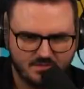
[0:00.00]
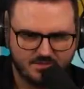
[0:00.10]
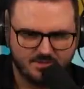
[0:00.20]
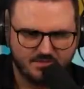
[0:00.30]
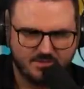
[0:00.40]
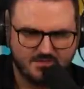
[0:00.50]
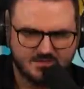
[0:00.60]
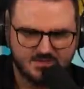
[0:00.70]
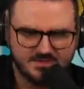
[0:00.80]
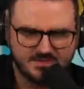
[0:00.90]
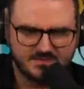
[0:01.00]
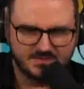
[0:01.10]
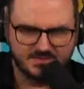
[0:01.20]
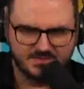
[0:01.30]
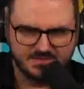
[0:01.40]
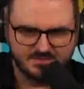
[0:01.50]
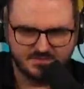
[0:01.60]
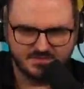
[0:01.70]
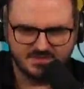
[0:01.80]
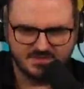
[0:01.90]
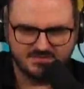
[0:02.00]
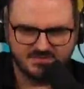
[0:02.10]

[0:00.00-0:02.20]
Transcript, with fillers: brauche ich jetzt erstmal nicht. Das brauche ich gleich für die